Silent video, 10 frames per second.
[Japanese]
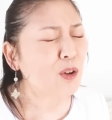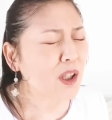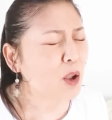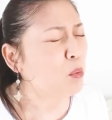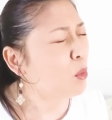こ
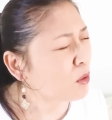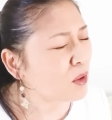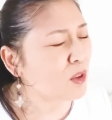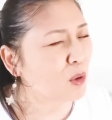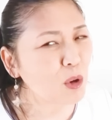れが
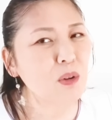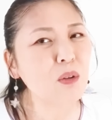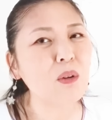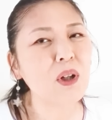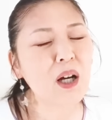もっと
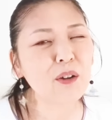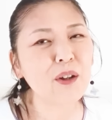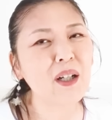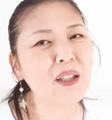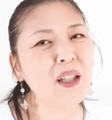もっと
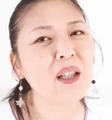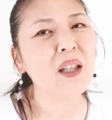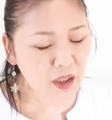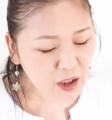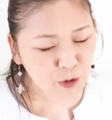軽やかで
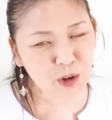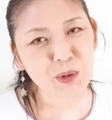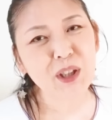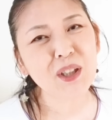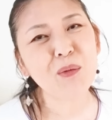笑顔
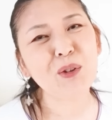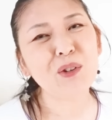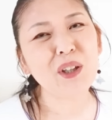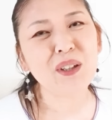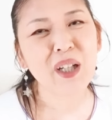に満ちたも
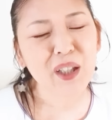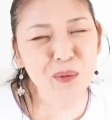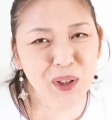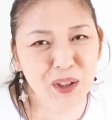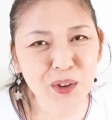のにな
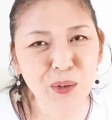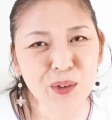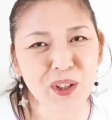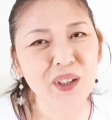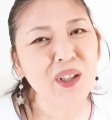ります
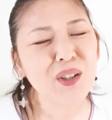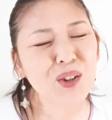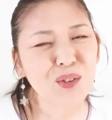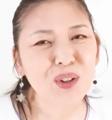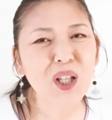ように、
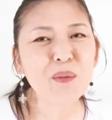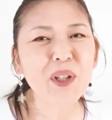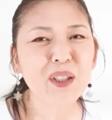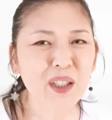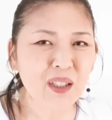そのた
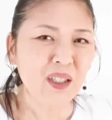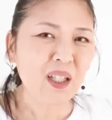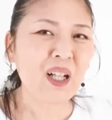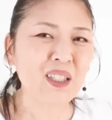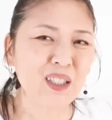めに
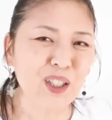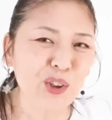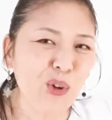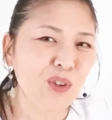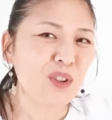あなた
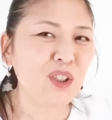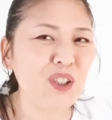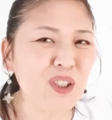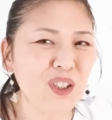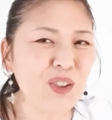の
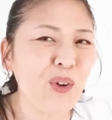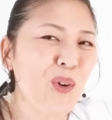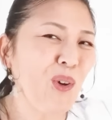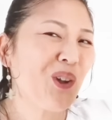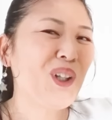意識
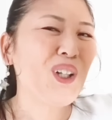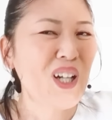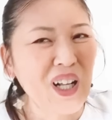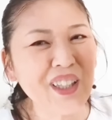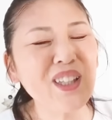を
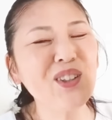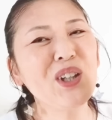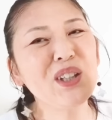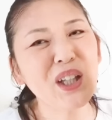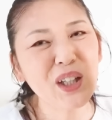上げてく
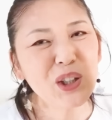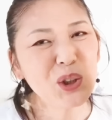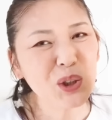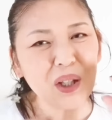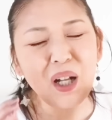ださい。
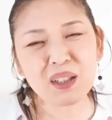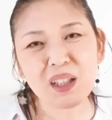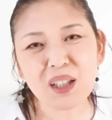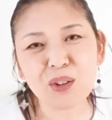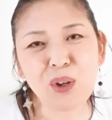あ
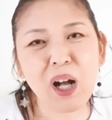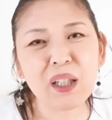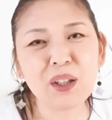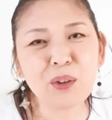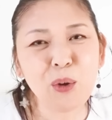なたの
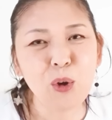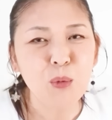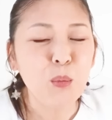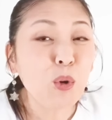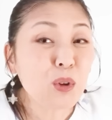愛
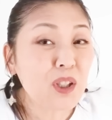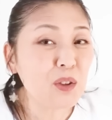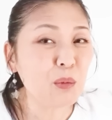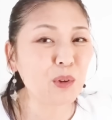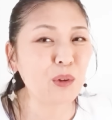を持って
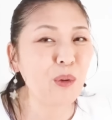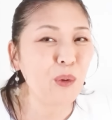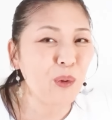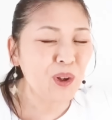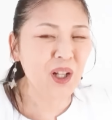るも
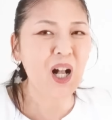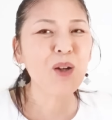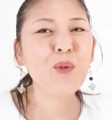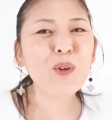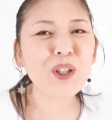のを
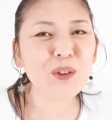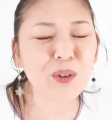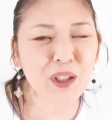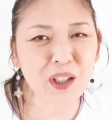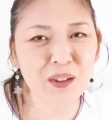波紋
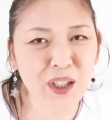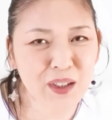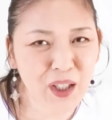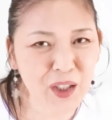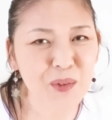広げてくだ
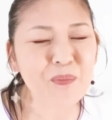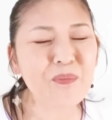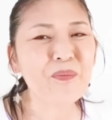さい。